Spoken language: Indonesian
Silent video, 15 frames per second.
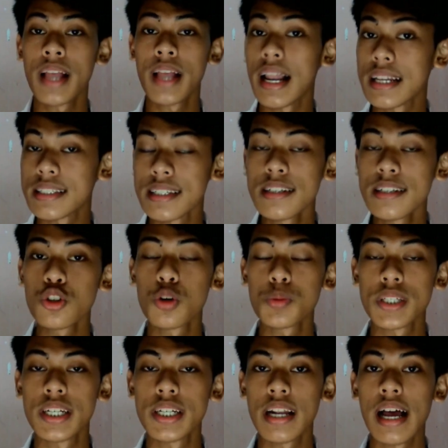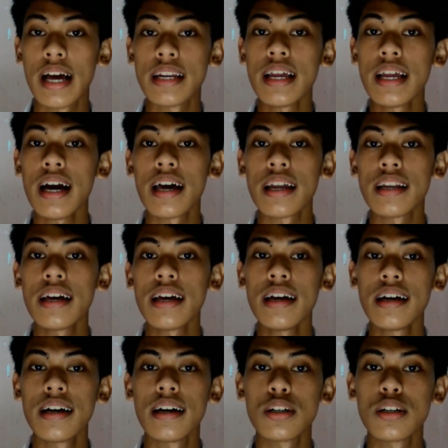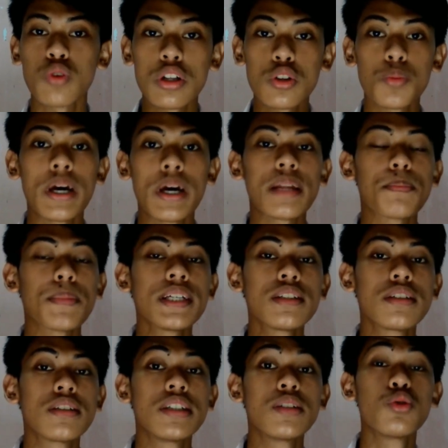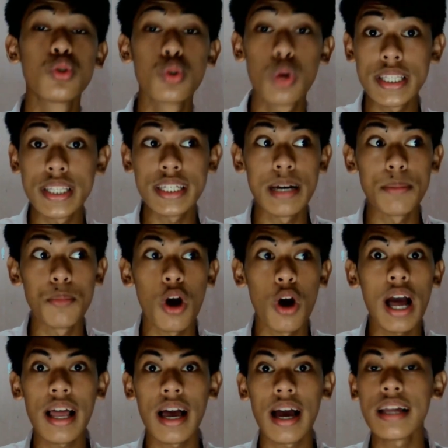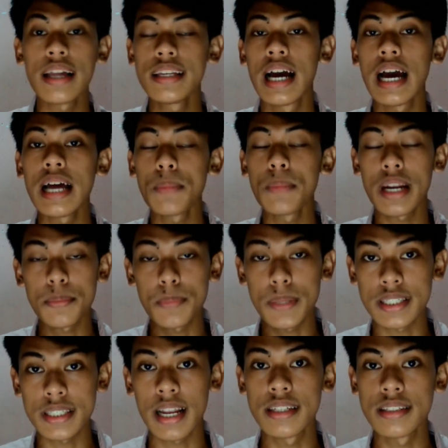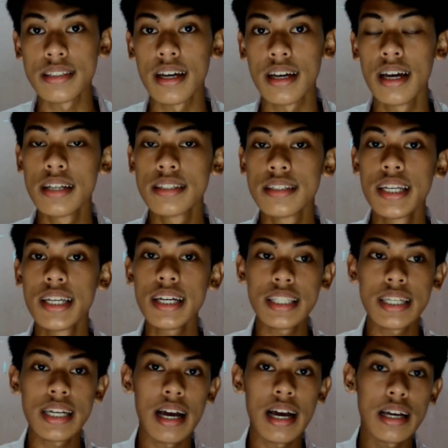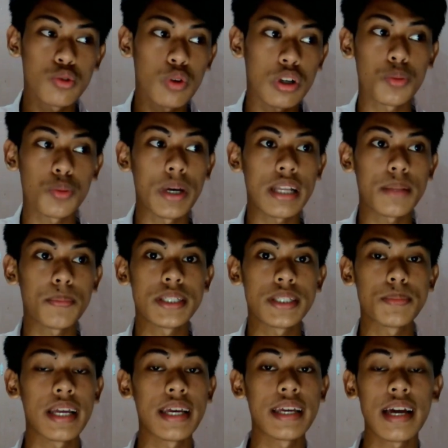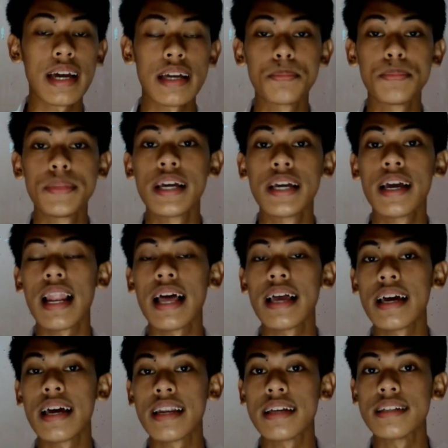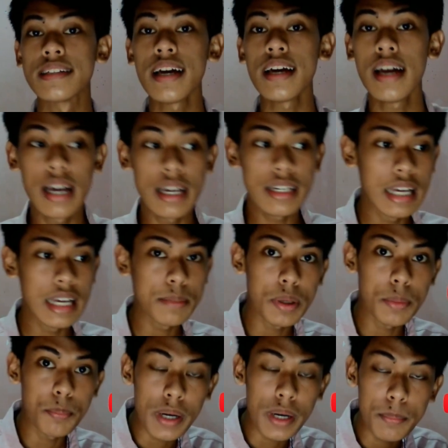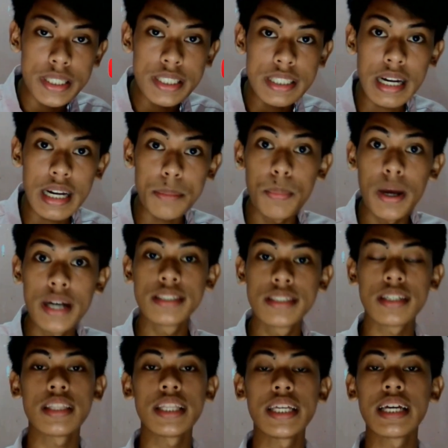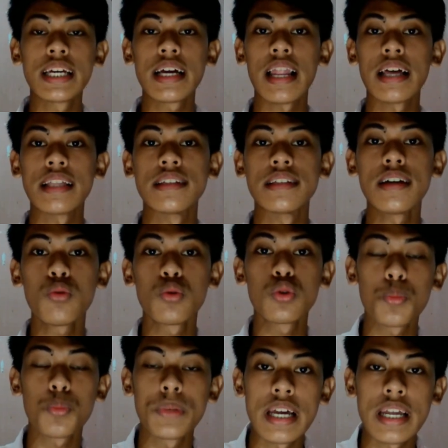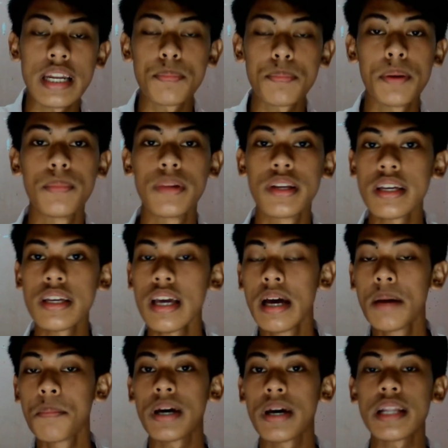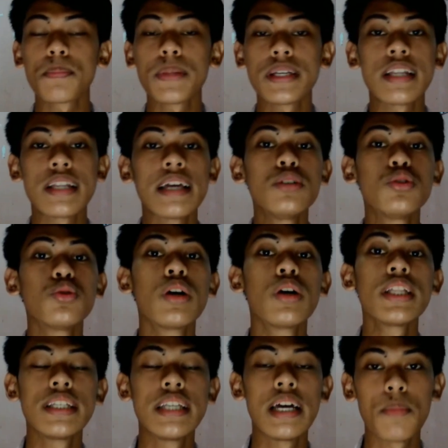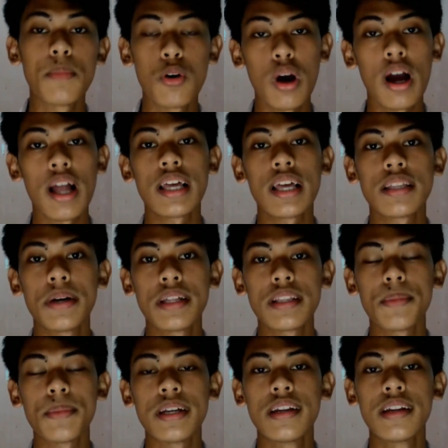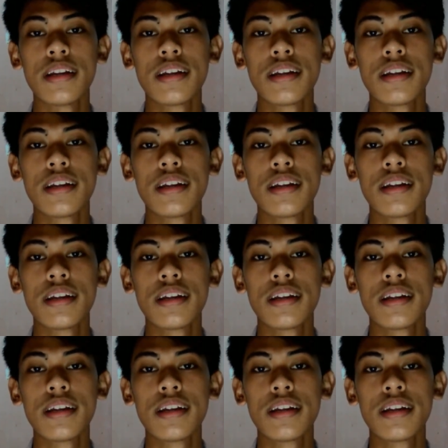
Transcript: Alasannya cukup sederhana karena uh, suatu marketplace juga tidak mau kalah kan dengan marketplace lainnya. Jadi ketika suatu marketplace menaikkan biaya layanannya dan memperbesar budget iklannya untuk menarik pembeli, marketplace lain juga tidak mau kalah teman-teman.